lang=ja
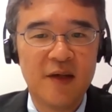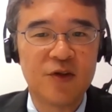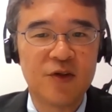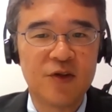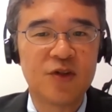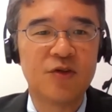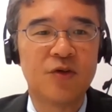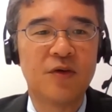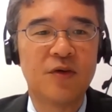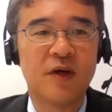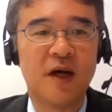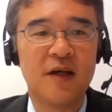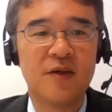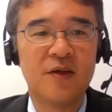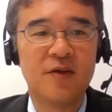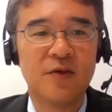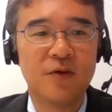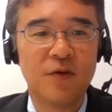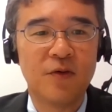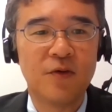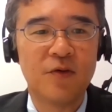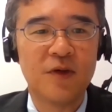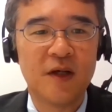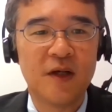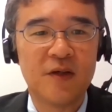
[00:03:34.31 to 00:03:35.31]
の紹介
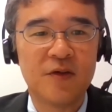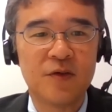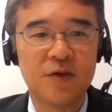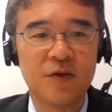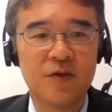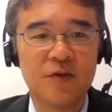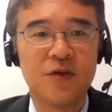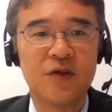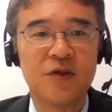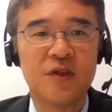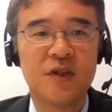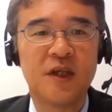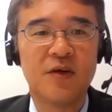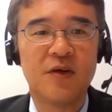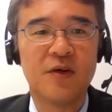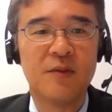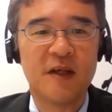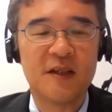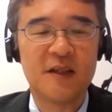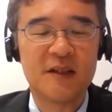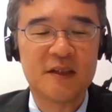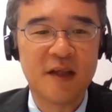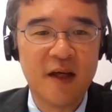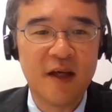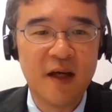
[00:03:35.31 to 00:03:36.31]
等を行うこととしており
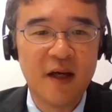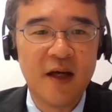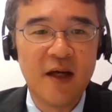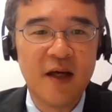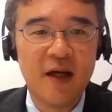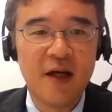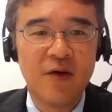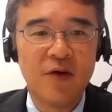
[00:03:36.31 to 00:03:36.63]
ます。